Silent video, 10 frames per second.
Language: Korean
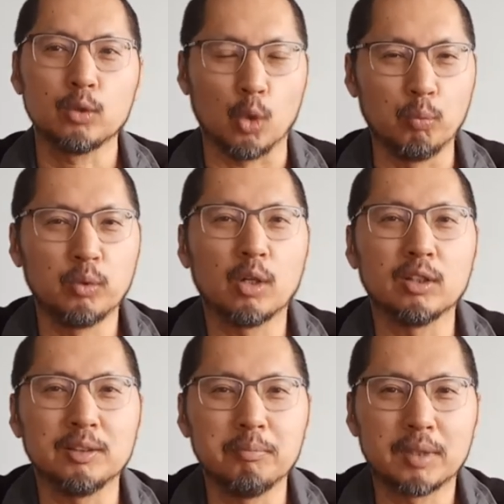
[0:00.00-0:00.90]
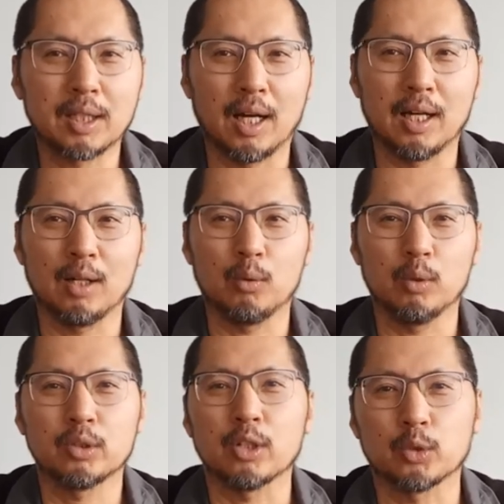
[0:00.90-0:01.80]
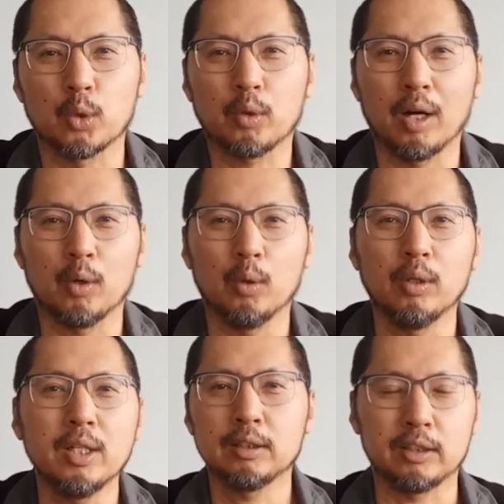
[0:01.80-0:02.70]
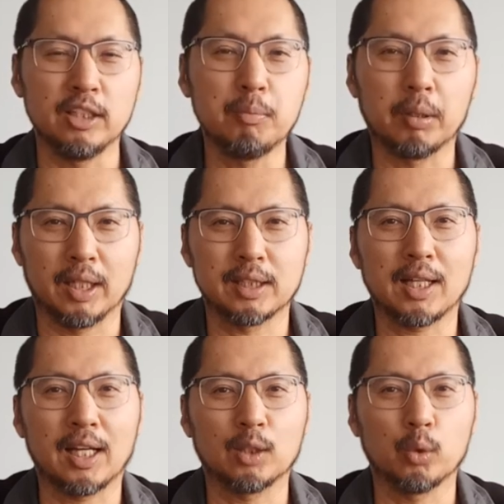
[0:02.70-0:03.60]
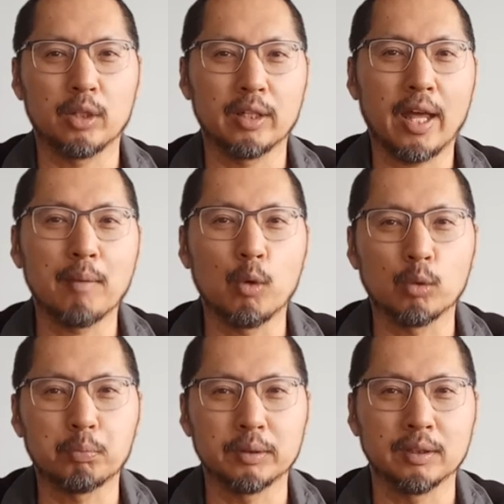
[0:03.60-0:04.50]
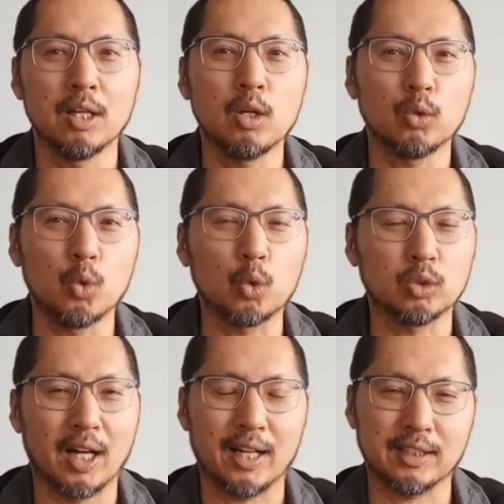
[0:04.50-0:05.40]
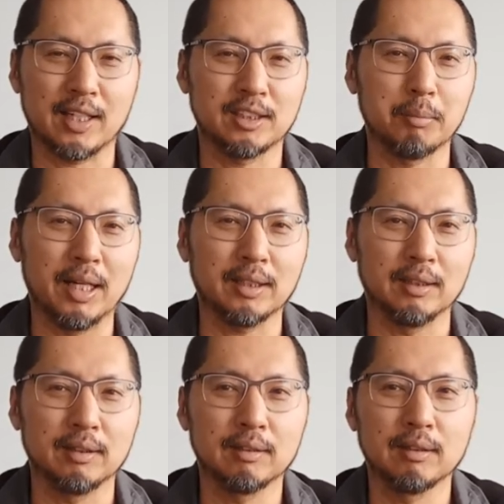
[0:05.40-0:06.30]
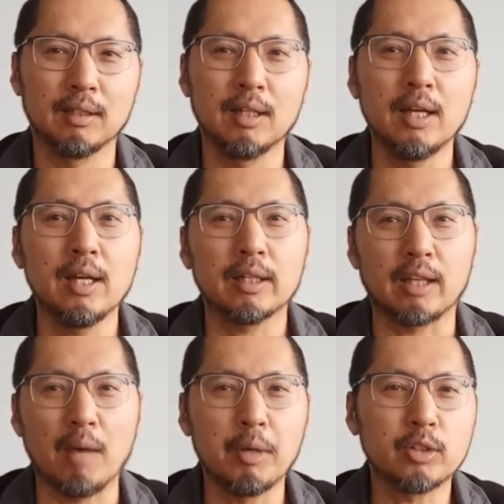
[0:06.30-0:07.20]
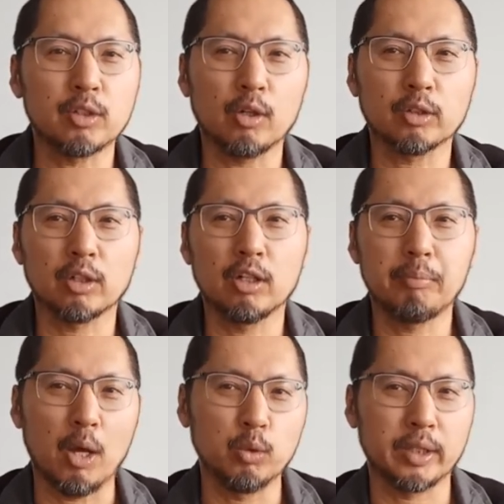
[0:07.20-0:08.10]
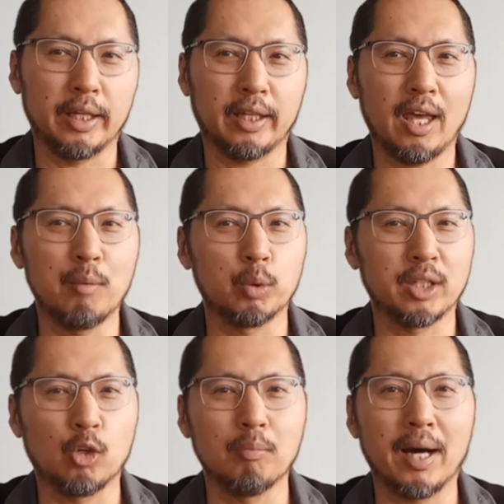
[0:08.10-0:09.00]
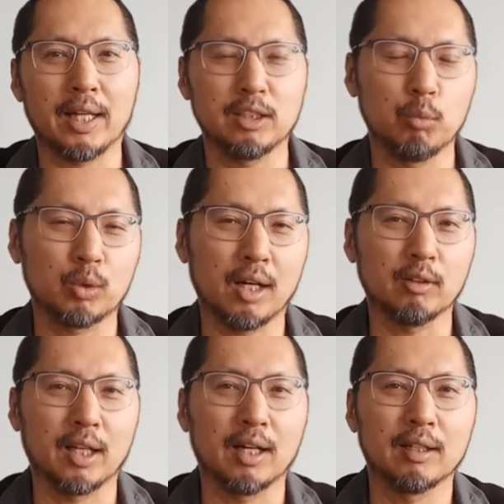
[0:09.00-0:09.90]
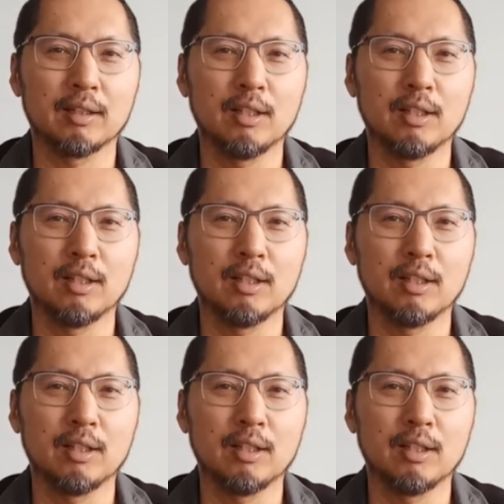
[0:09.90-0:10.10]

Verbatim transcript: 좀 더 음탕하고 저속하고 질펀한 사랑놀이를 해보고픈 욕구가 가득하지만 개면 적어서 배우자에게 해보자고 말하지 못하거나